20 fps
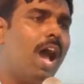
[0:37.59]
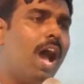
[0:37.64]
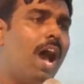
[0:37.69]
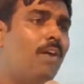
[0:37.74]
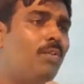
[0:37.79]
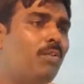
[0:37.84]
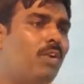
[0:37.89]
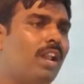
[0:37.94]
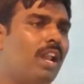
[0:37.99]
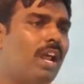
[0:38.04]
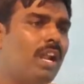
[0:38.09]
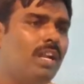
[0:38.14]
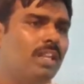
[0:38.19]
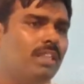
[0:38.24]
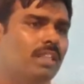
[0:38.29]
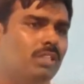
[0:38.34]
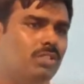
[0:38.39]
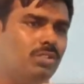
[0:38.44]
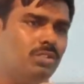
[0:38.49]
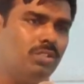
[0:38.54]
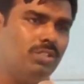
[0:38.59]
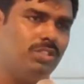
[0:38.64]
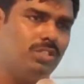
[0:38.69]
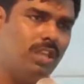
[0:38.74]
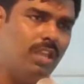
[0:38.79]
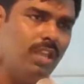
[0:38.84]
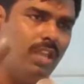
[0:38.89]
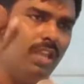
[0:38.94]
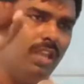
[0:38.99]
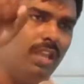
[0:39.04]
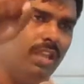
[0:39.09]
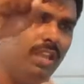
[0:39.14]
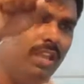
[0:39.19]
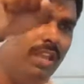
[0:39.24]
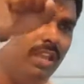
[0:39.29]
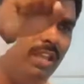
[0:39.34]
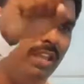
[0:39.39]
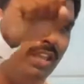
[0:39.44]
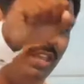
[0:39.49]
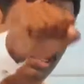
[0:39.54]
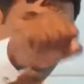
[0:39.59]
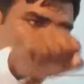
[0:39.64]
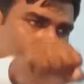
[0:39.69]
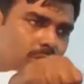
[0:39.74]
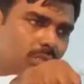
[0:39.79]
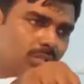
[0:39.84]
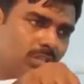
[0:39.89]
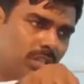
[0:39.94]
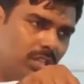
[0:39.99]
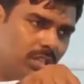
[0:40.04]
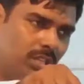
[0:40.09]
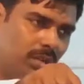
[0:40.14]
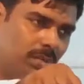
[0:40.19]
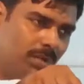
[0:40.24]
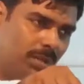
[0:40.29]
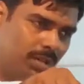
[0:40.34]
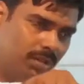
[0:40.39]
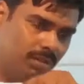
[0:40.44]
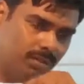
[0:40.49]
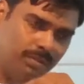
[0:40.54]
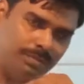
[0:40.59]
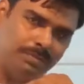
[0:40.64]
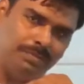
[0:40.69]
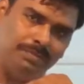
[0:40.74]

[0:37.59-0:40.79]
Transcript: ఆ వరాన్ని తీసుకొచ్చి దేవుని చేతిలో పెట్టాం